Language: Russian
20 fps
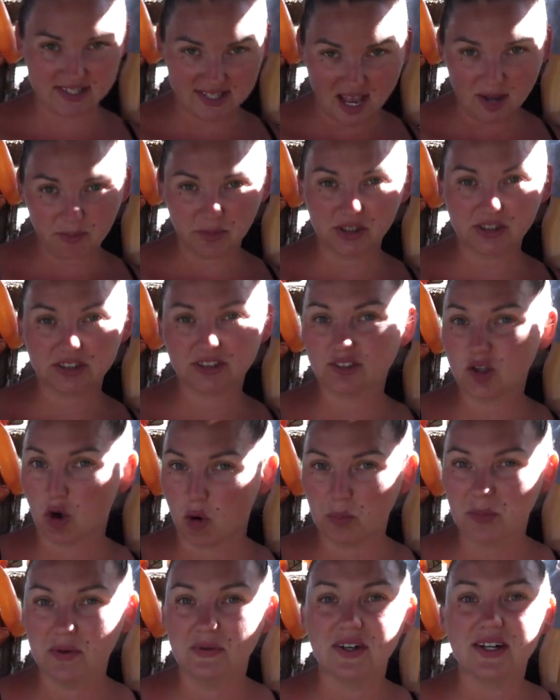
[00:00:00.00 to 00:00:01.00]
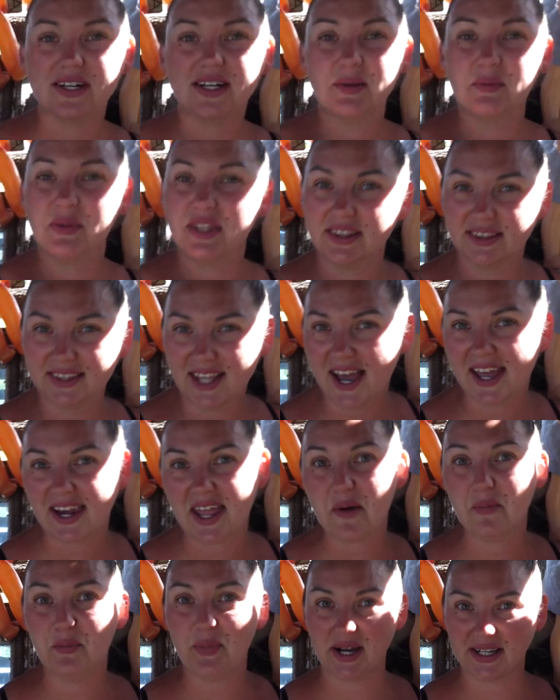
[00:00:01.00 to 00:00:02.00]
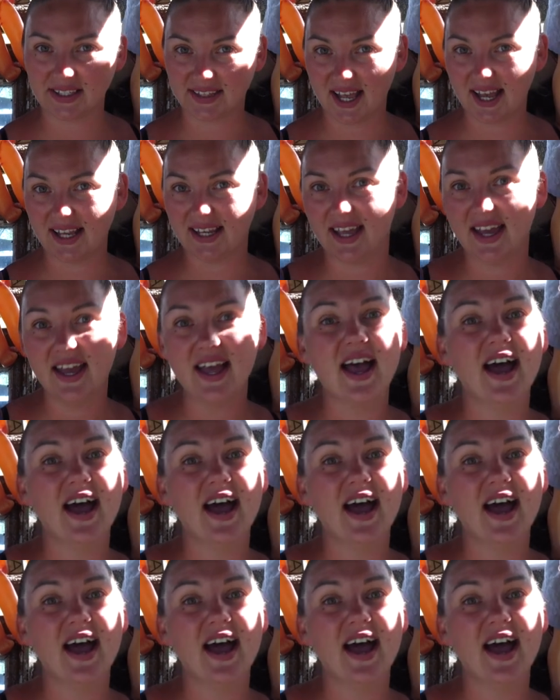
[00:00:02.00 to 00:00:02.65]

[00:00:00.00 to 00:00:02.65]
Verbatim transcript: самых топовых комментария. Погнали!